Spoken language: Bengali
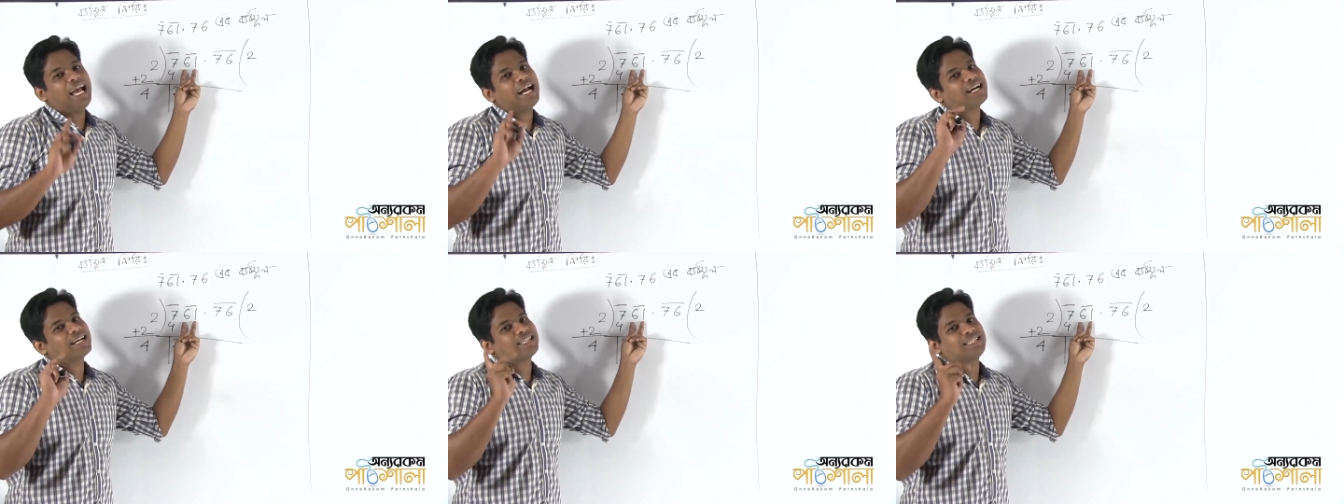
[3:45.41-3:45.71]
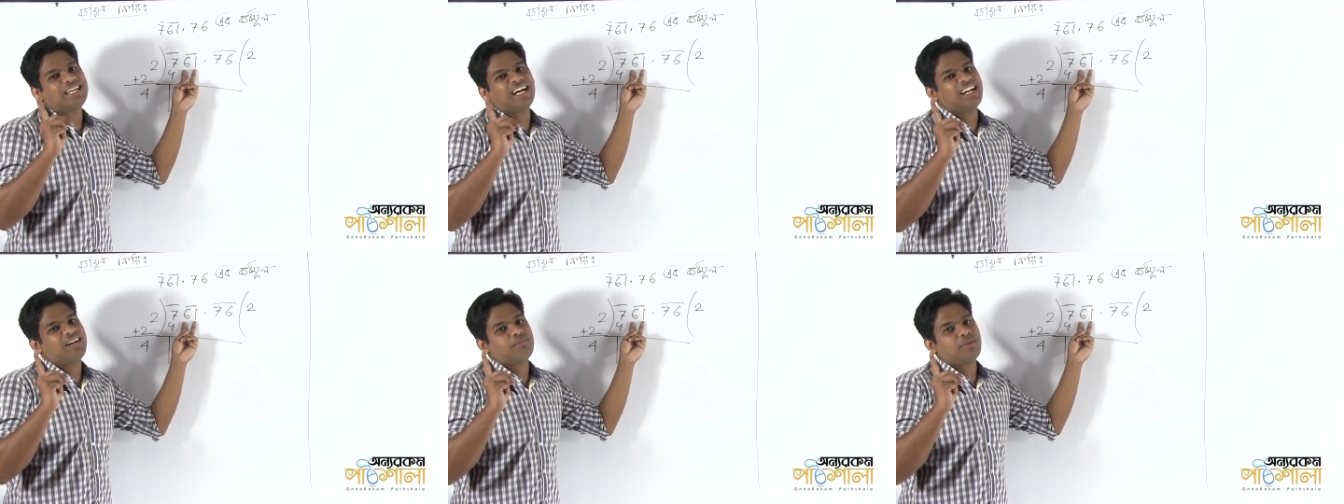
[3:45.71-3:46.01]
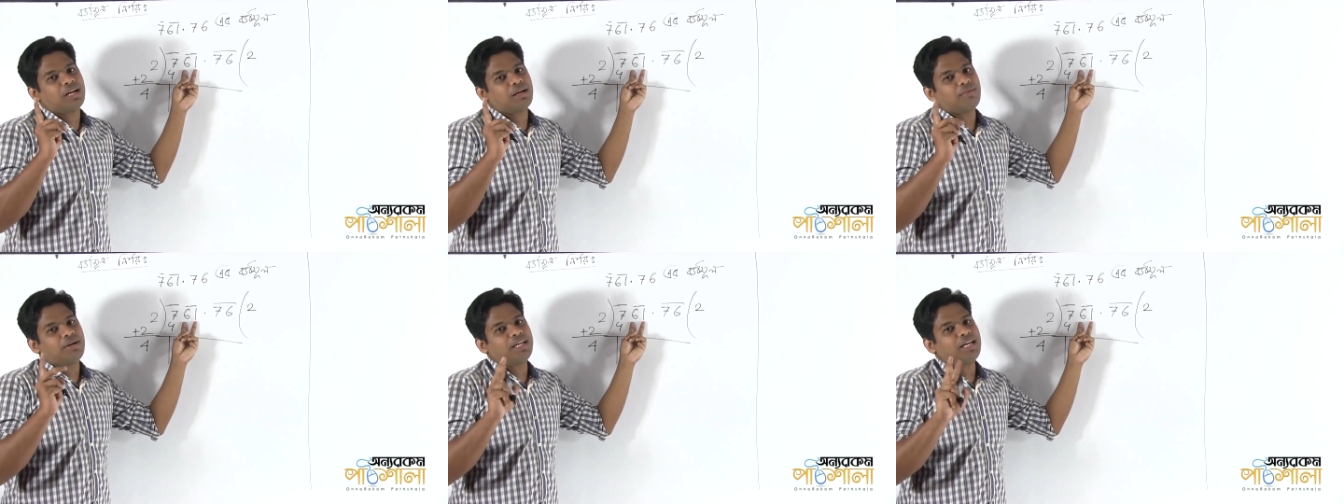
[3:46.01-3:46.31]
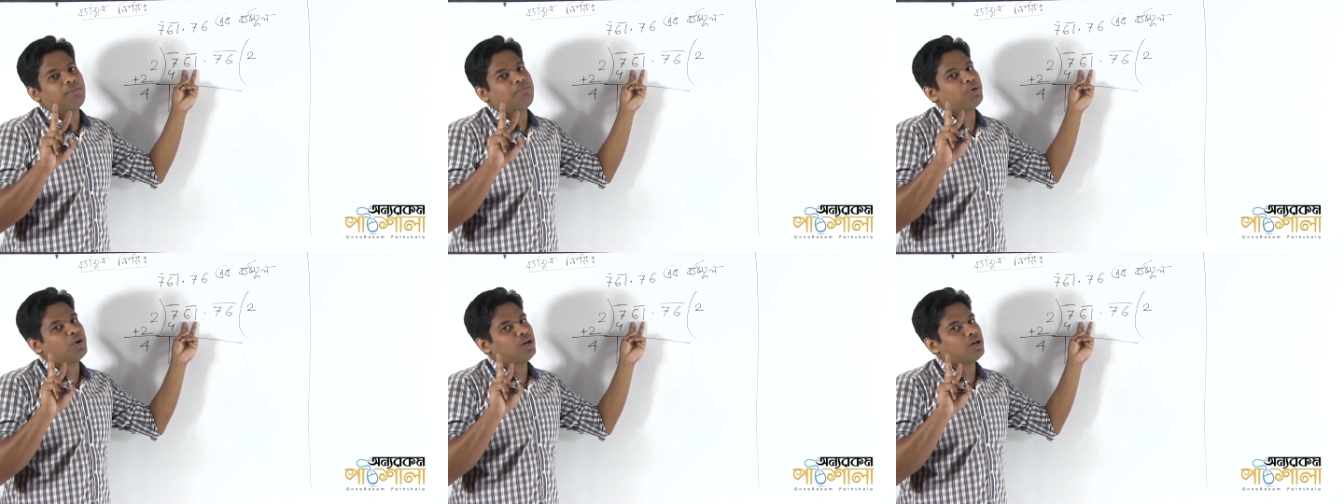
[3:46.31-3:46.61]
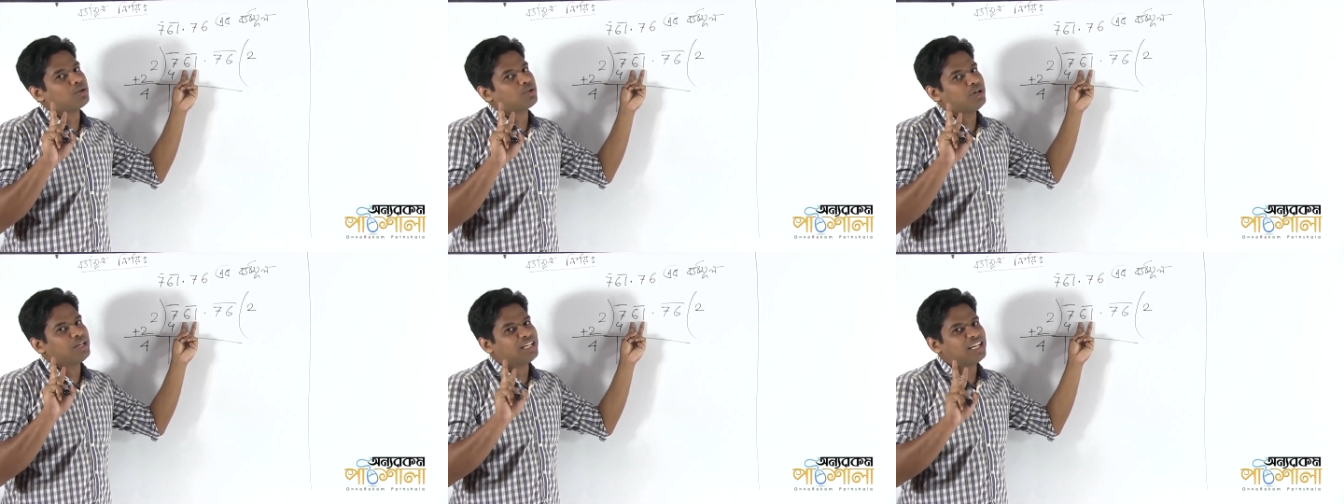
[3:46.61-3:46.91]
একটা আনবা না ভাইয়া
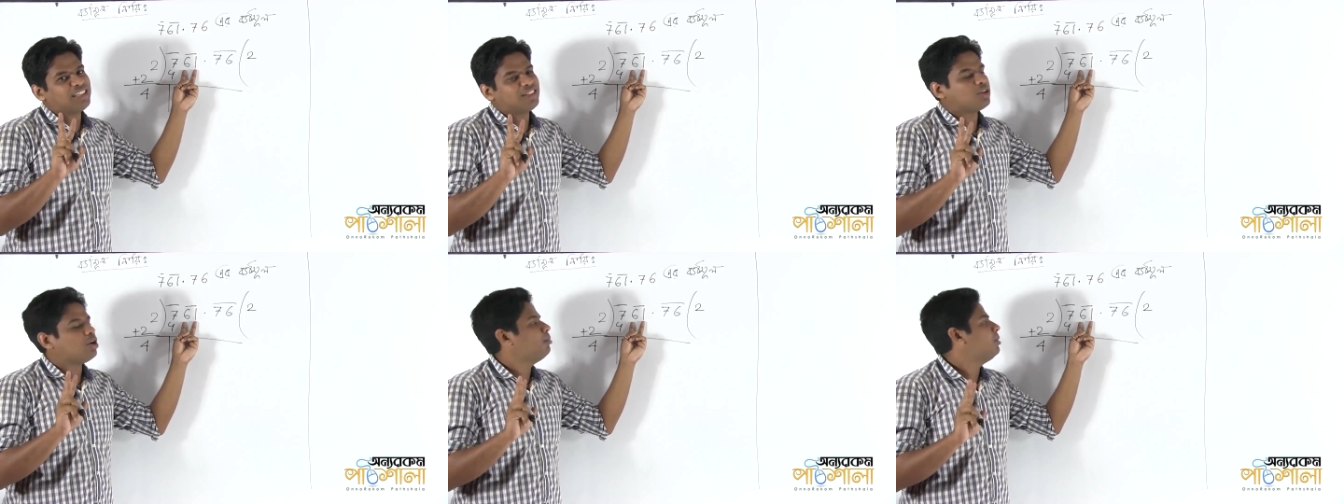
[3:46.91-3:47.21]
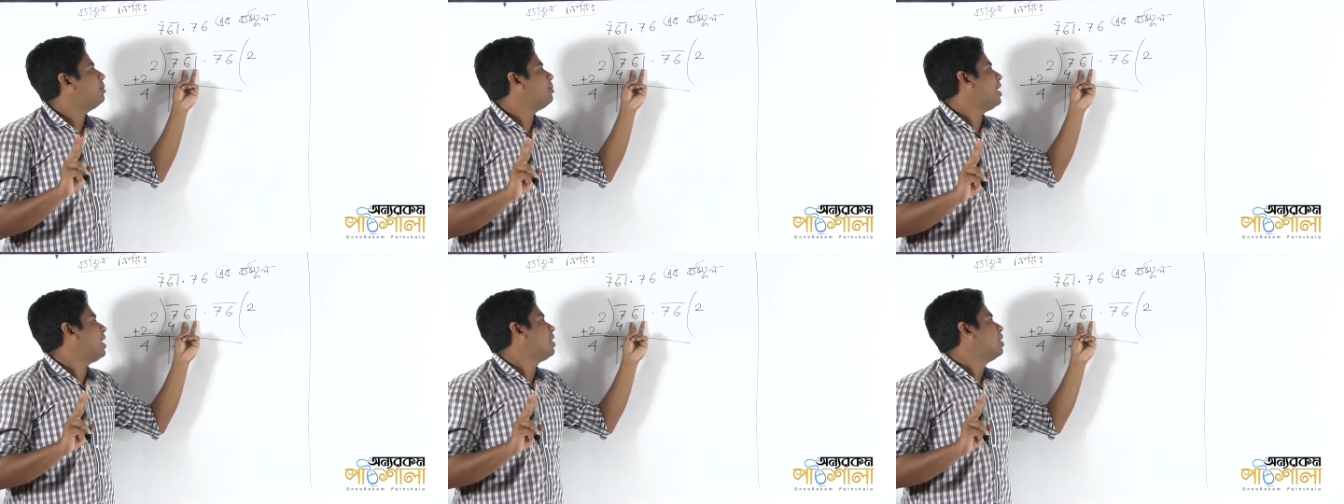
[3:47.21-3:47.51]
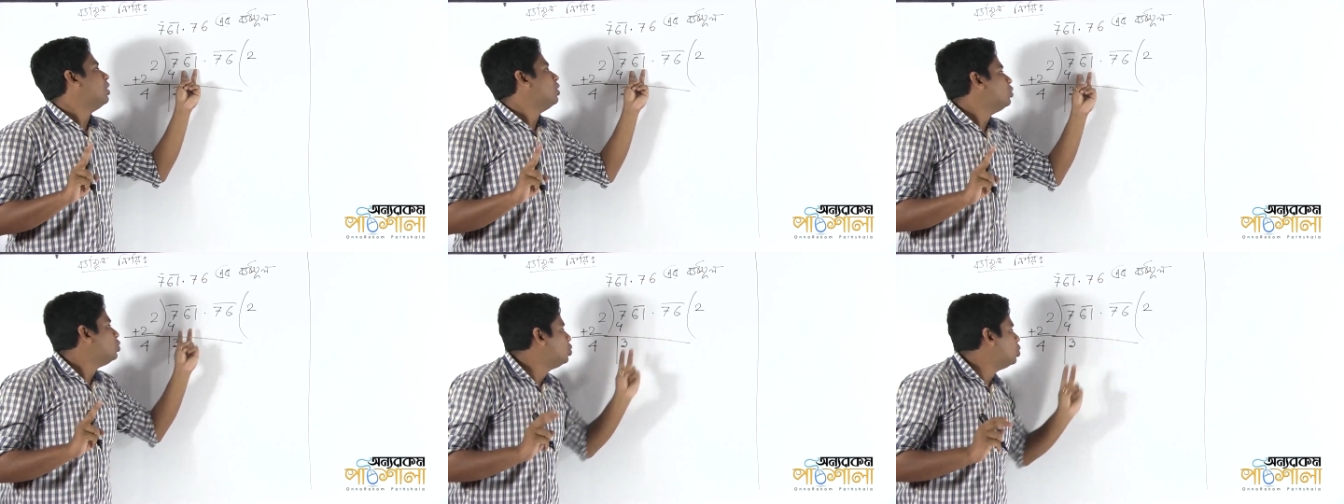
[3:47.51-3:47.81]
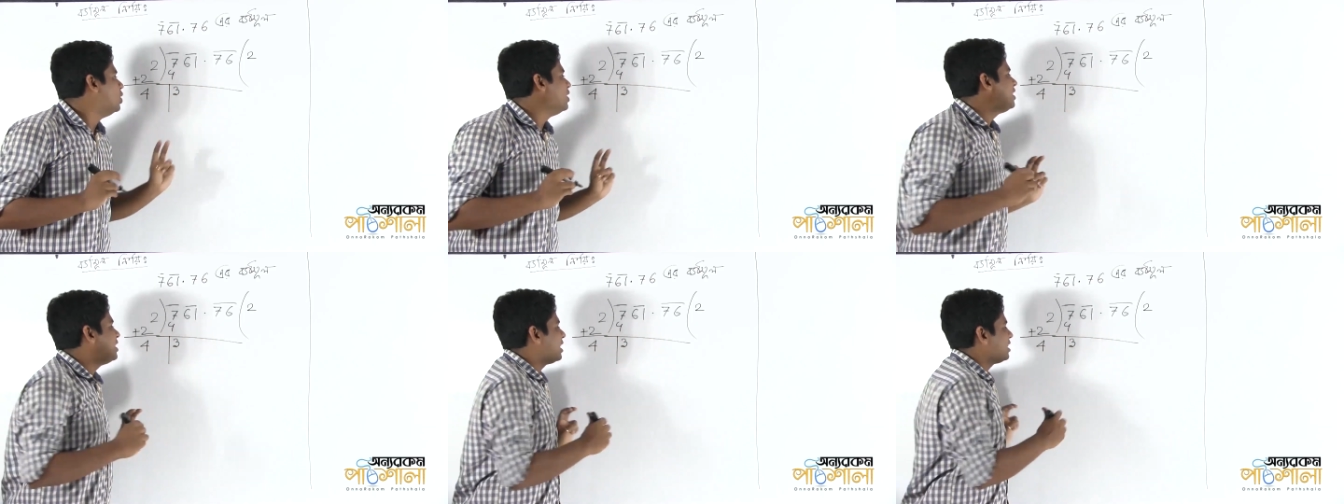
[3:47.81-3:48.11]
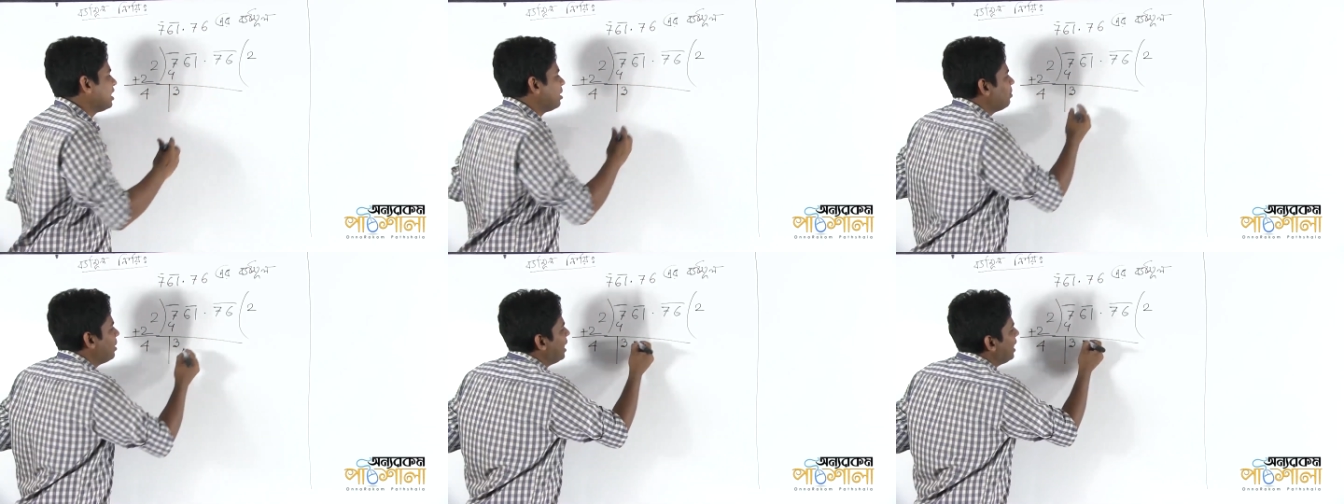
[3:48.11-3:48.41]
পরের কয়টা আনতে হবে এবার দুইটা
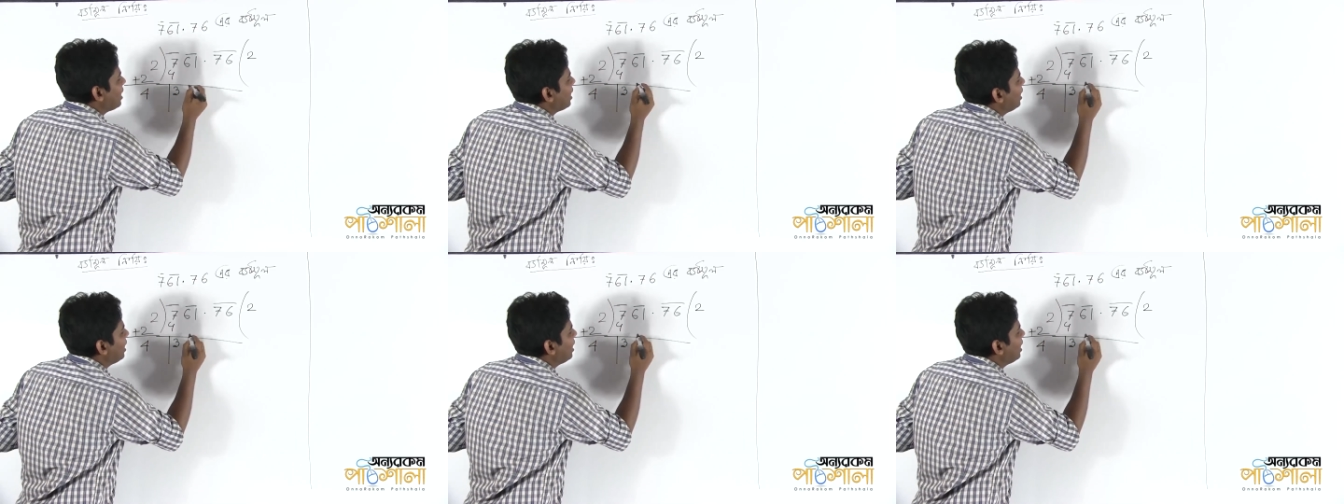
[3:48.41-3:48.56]
তার মানে